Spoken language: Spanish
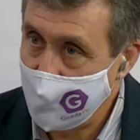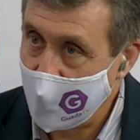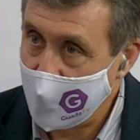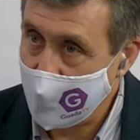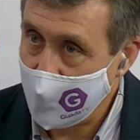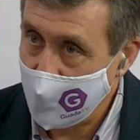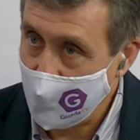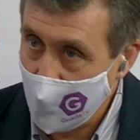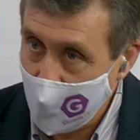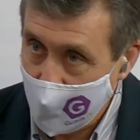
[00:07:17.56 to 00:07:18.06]

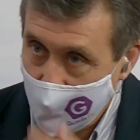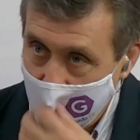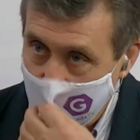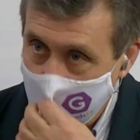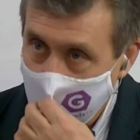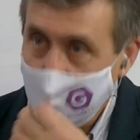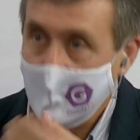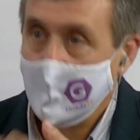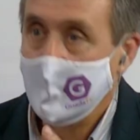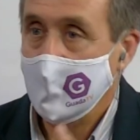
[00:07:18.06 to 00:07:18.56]
parque
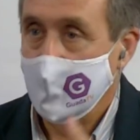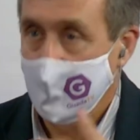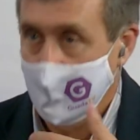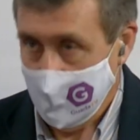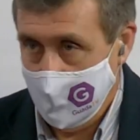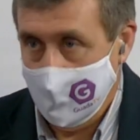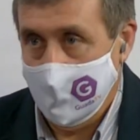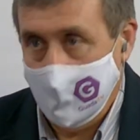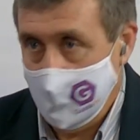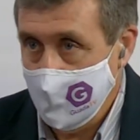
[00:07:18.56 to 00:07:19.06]
nuevo,
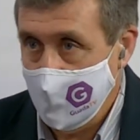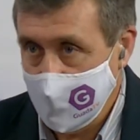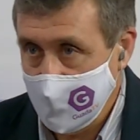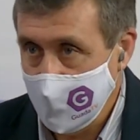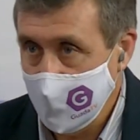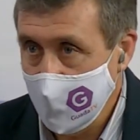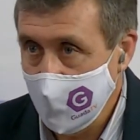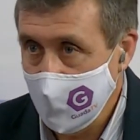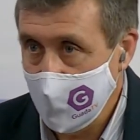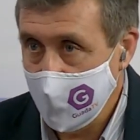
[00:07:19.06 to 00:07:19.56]
eh,
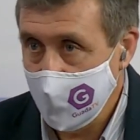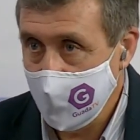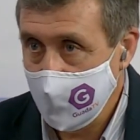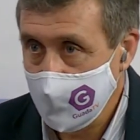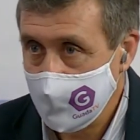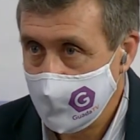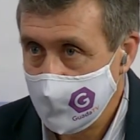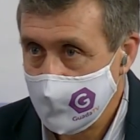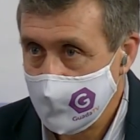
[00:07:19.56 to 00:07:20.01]
imprescindible, ¿no?